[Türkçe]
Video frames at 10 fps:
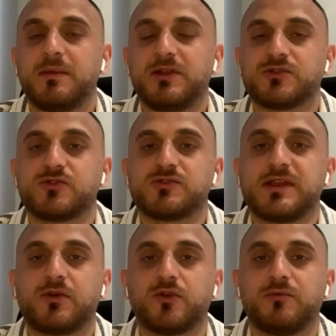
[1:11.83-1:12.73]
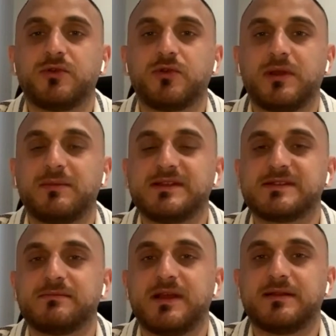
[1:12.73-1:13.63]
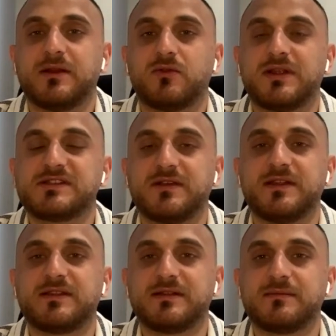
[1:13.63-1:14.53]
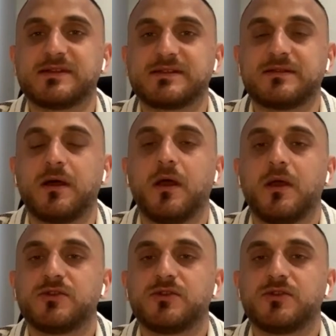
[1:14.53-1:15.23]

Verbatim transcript: biliyorsunuz ekonominin önemli isimlerinden olan Cevdet Yılmaz'ın da